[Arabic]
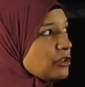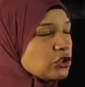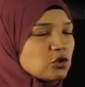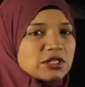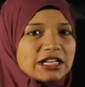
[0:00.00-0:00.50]
من
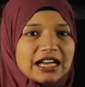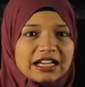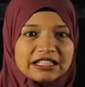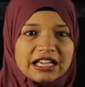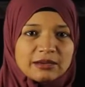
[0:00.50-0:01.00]
الدروس اللي
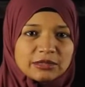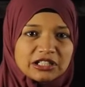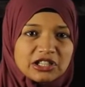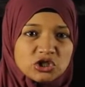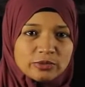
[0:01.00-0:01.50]
أخدناها قبل
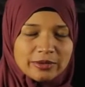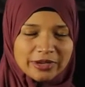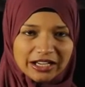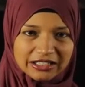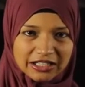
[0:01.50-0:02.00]
كده يا شباب
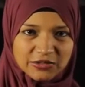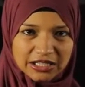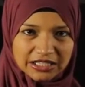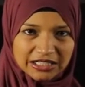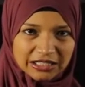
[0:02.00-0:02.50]
أخدناها في
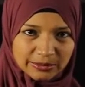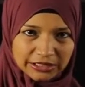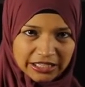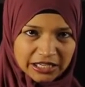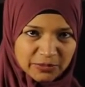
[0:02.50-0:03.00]
سنة ستة
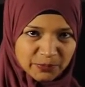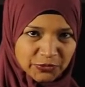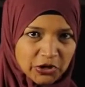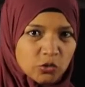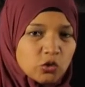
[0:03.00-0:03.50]
ابتدائي
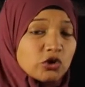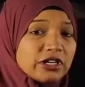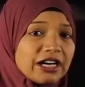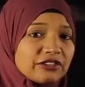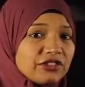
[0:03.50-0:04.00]

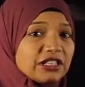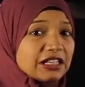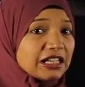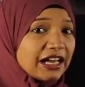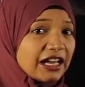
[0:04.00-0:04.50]
وكنا عارفين
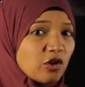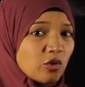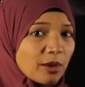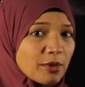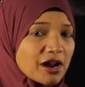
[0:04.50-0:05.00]
إن الحال
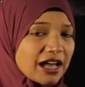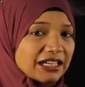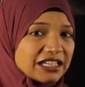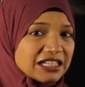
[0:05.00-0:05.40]
هو عبارة عن